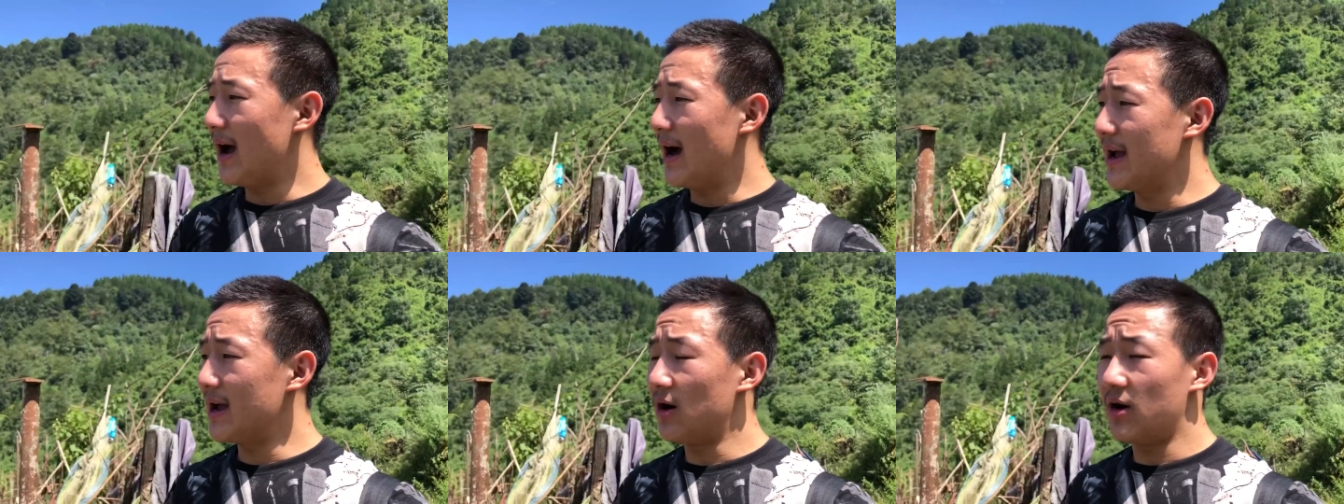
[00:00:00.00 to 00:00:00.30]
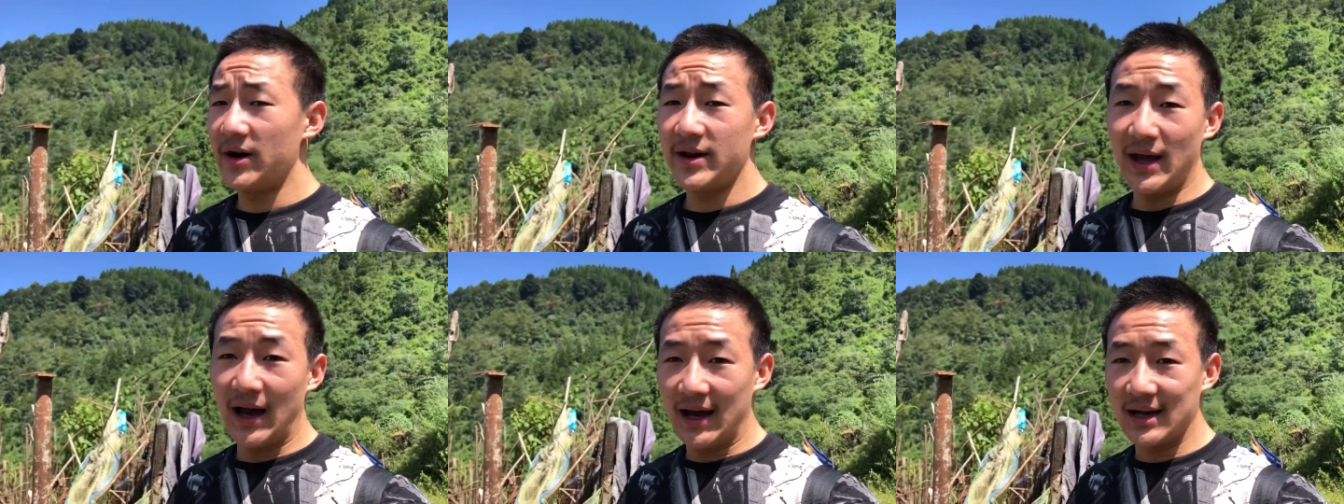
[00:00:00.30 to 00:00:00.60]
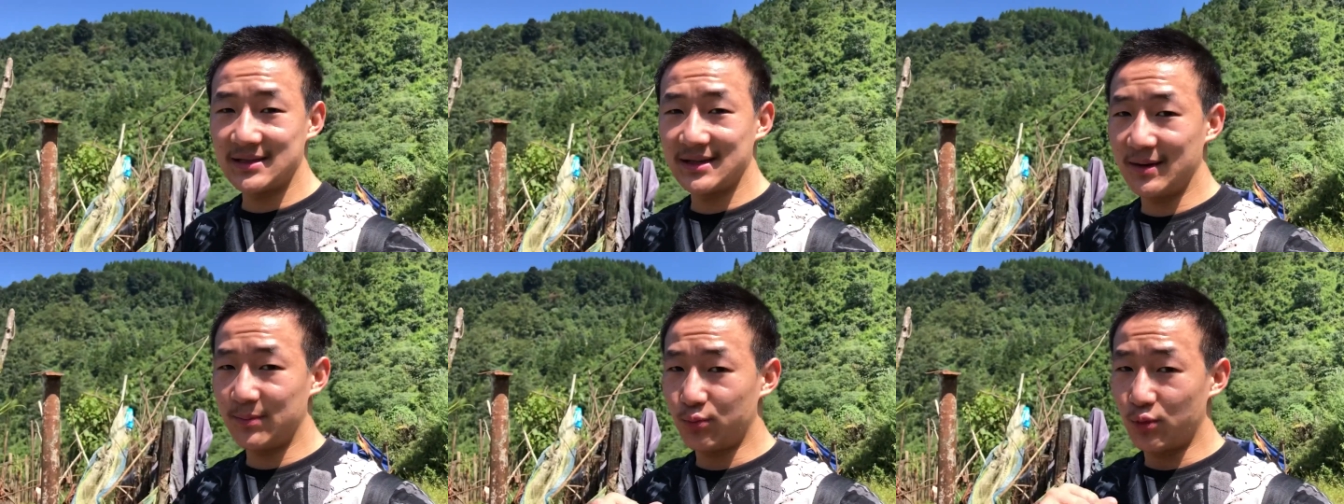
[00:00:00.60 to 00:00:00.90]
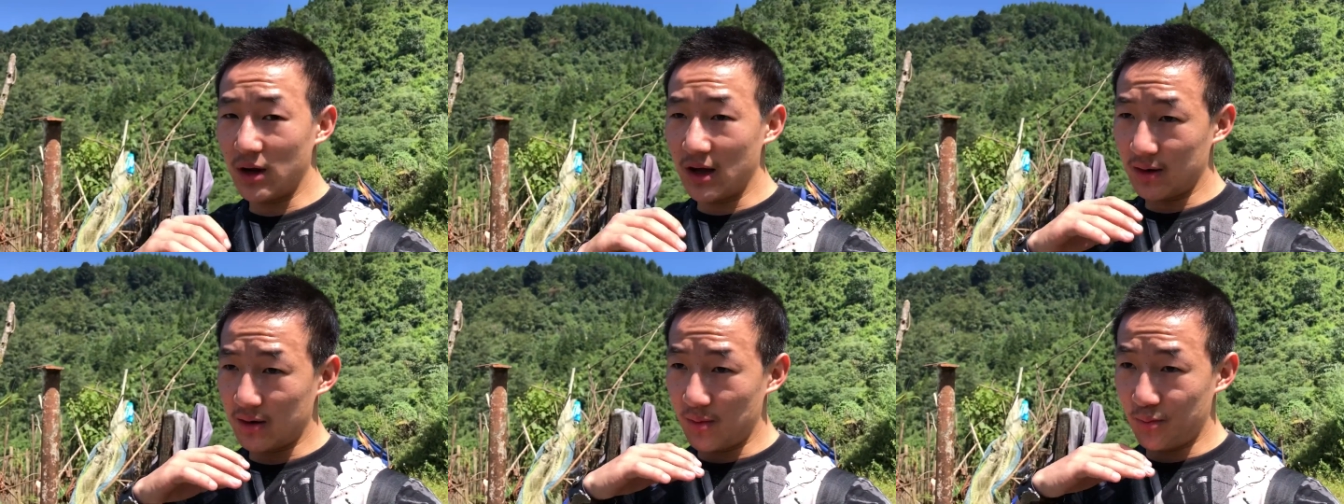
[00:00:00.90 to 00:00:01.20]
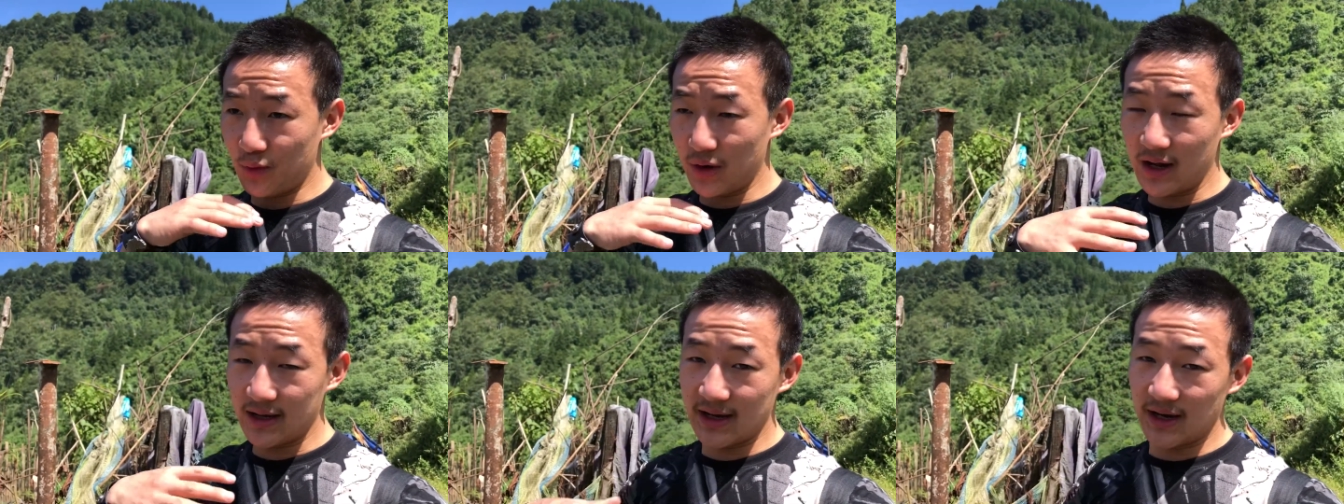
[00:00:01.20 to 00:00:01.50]
आया और यहाँ से पूरा का
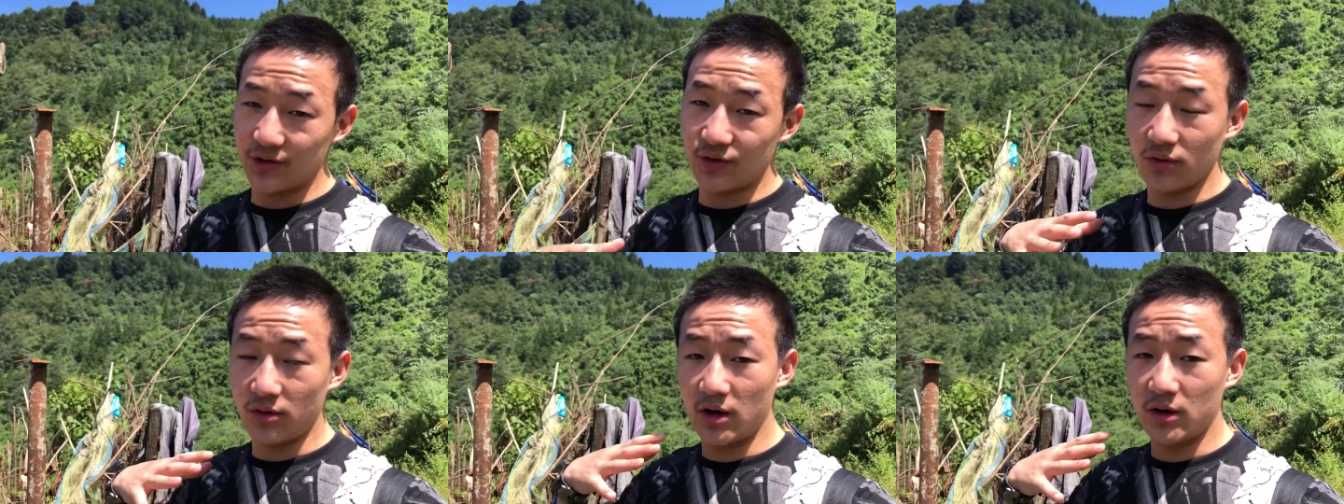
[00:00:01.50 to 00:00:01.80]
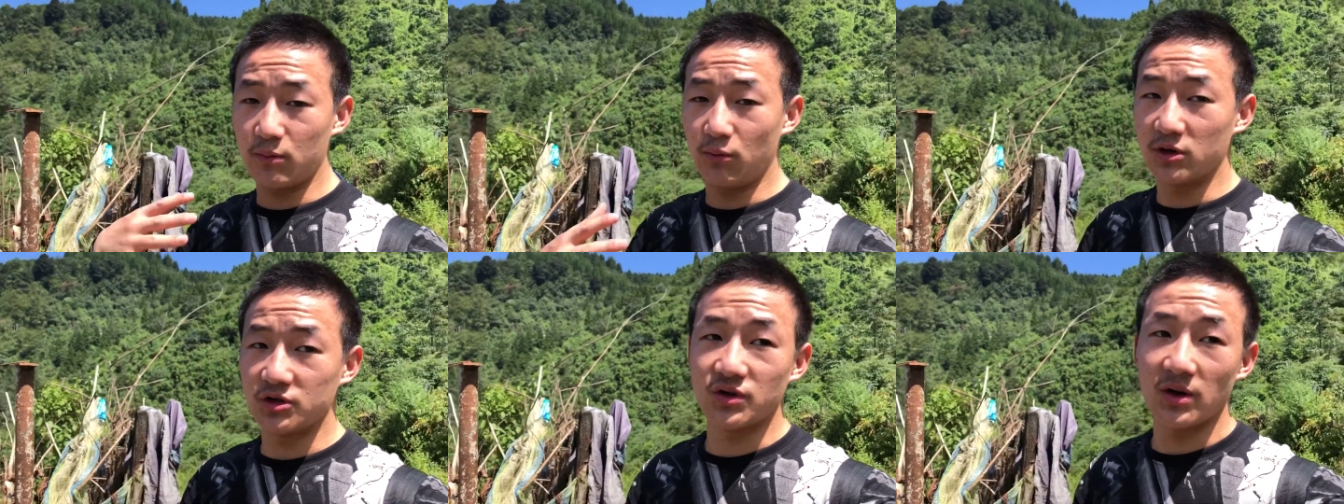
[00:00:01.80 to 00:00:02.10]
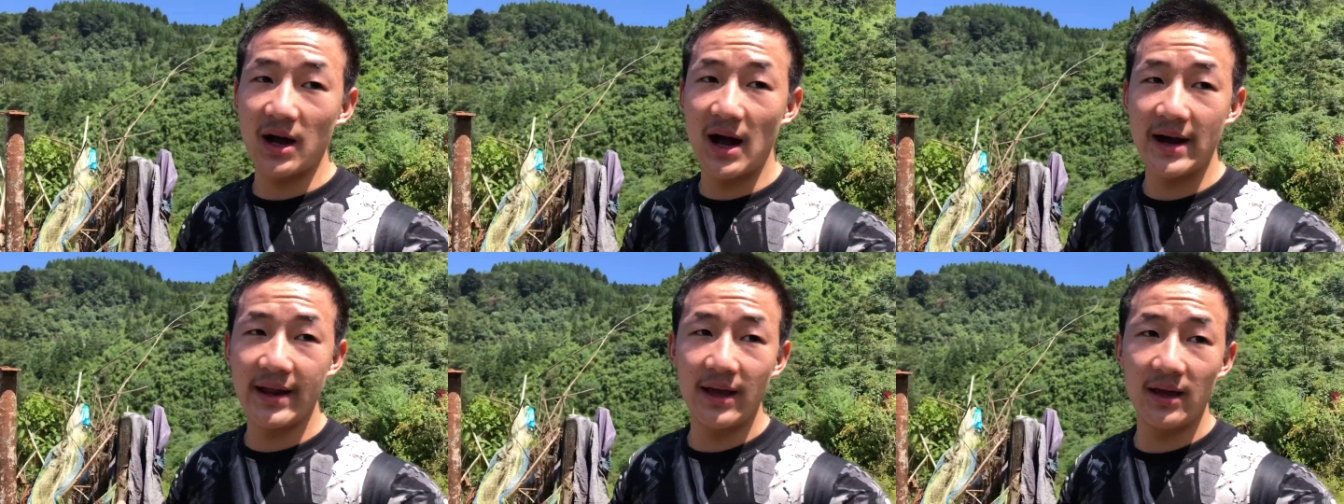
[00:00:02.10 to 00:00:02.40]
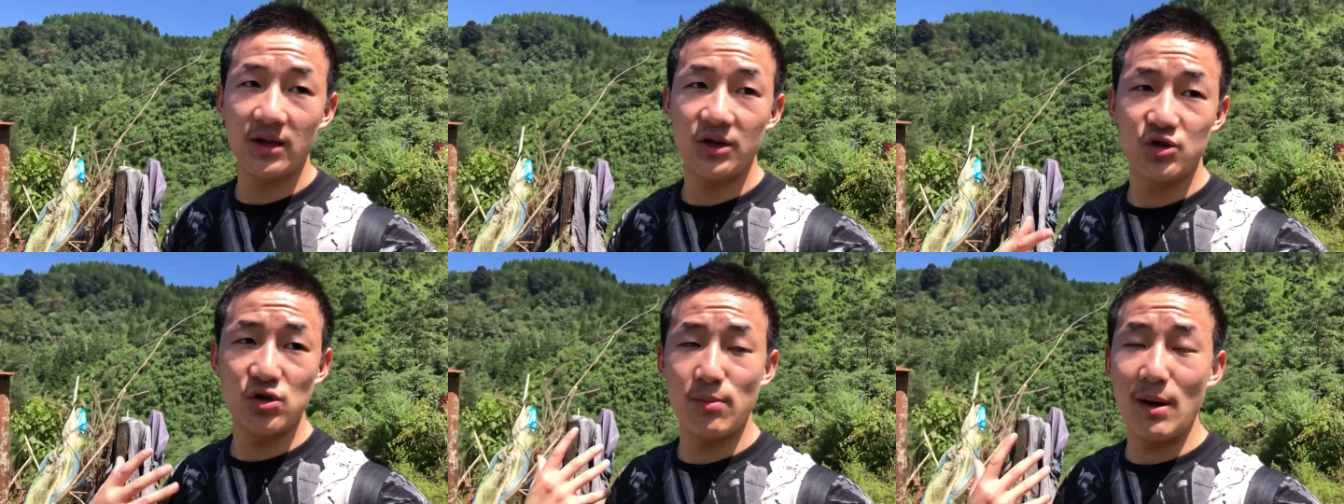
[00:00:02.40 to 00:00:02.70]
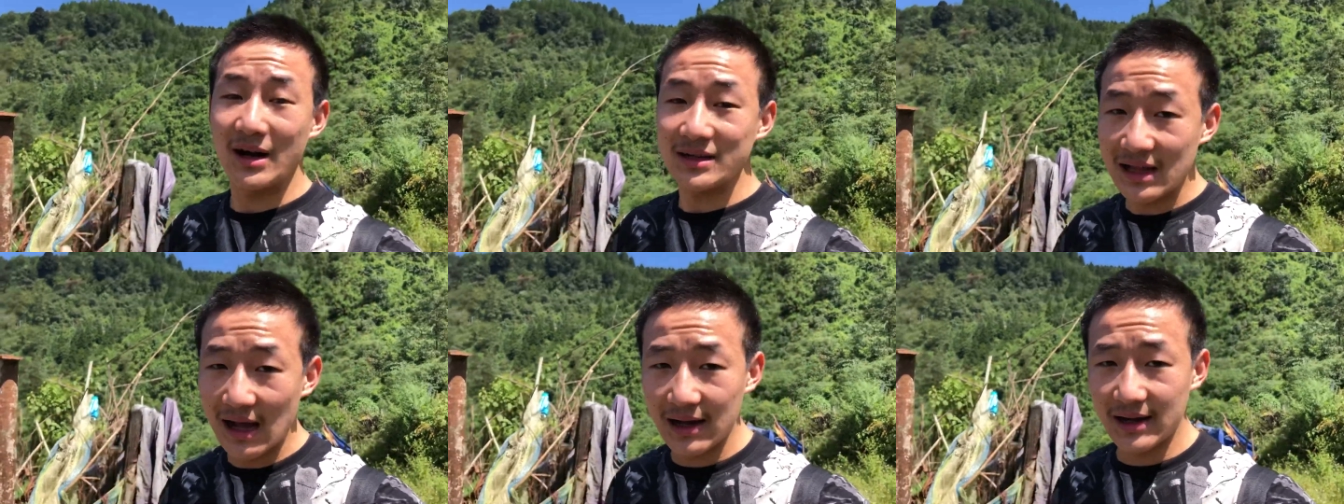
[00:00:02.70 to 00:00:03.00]
पूरा गेंटोक और बोजो गाड़ी जो
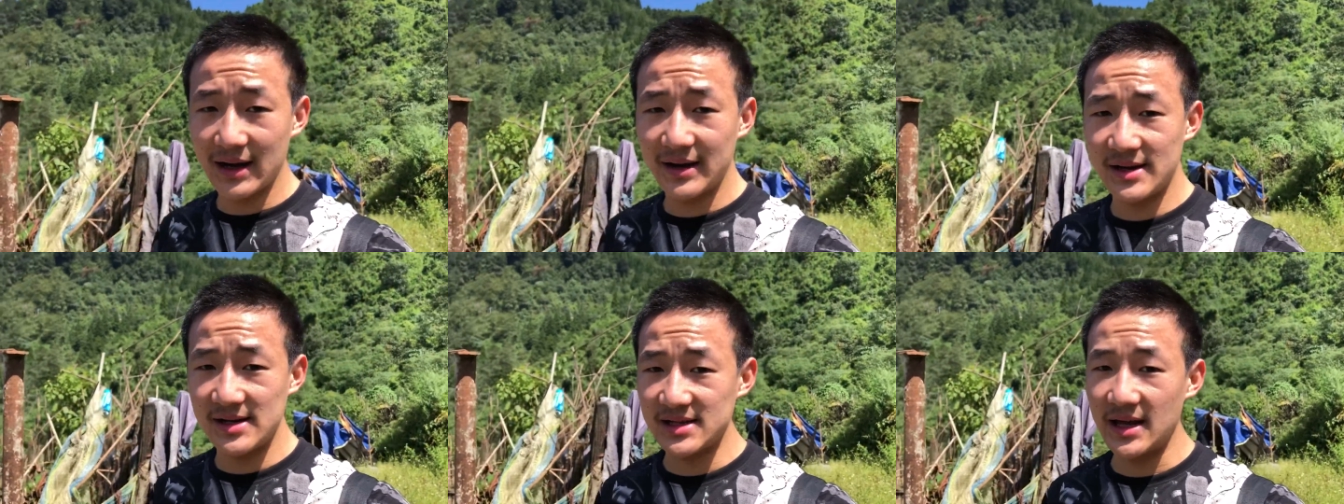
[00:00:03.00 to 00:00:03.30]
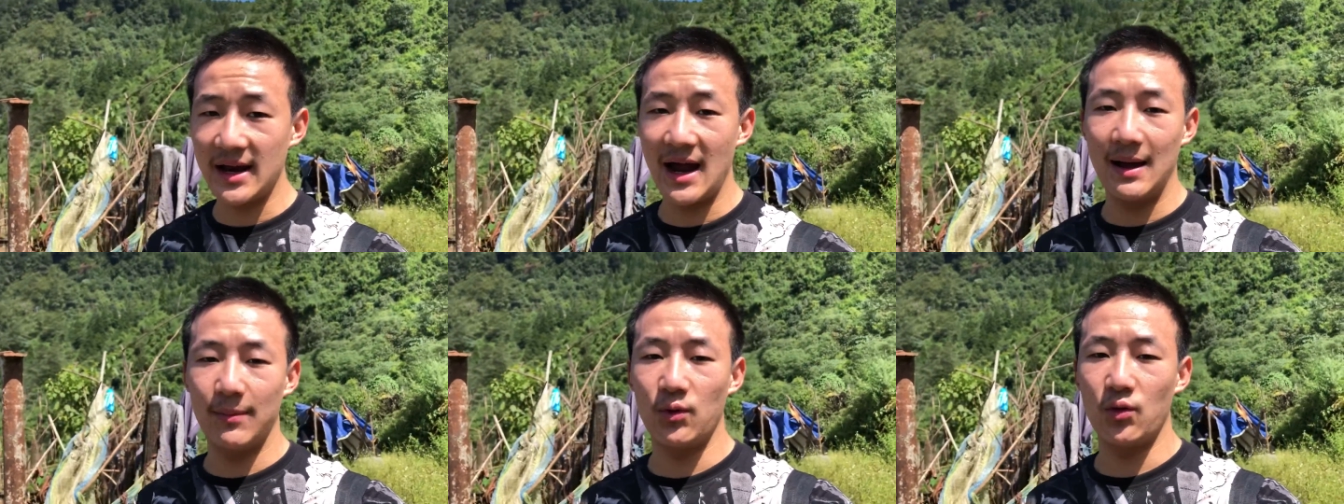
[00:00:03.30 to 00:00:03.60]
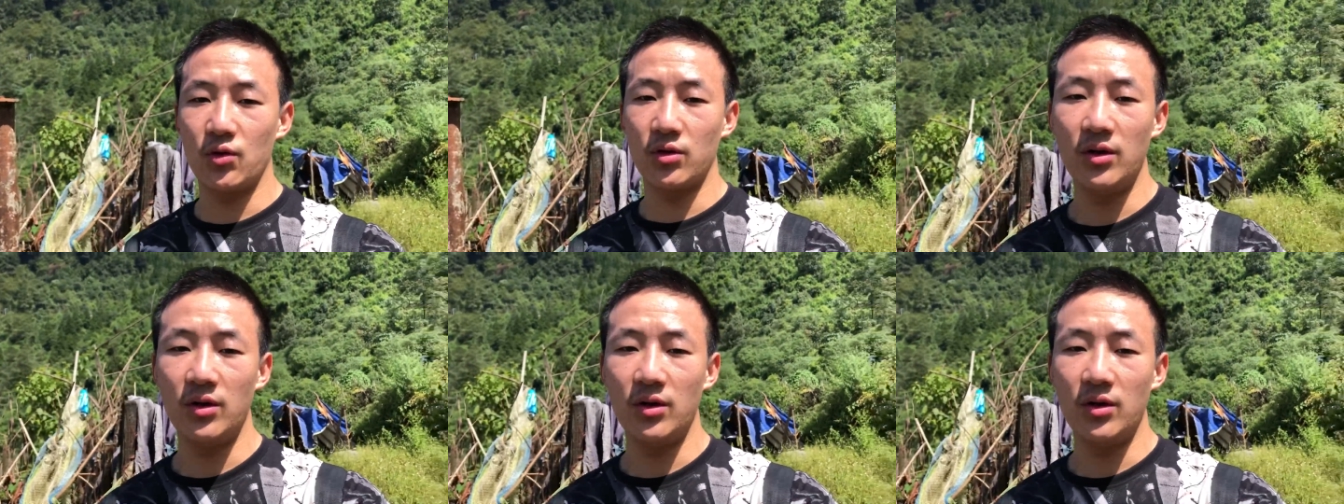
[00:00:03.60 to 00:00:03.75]
बागथांग का नज़ारा आप लोगों